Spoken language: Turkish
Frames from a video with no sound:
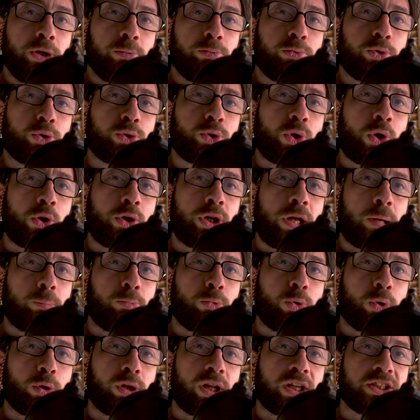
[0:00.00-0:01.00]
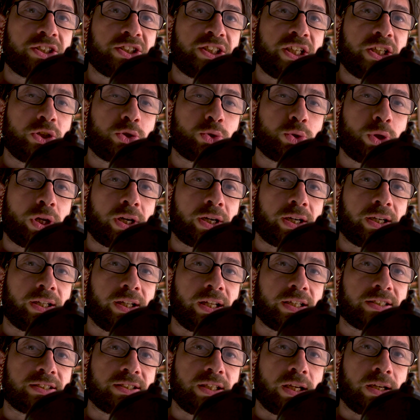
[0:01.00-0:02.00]
Burada önemli olan şey şu
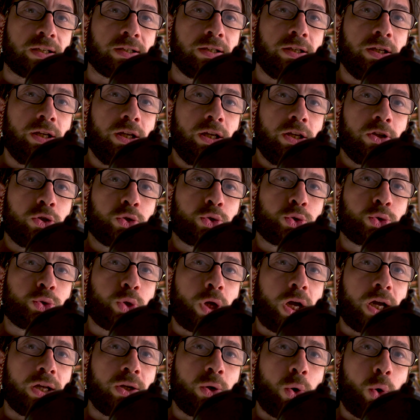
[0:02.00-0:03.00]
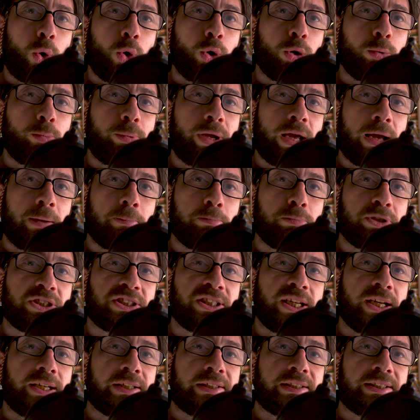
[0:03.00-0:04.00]
arkadaşlar. Şu an olmayan bir
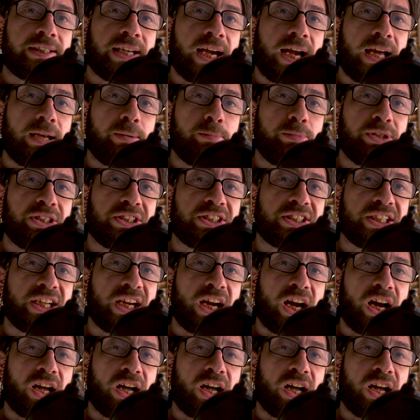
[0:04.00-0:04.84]
şey gelmeyeceği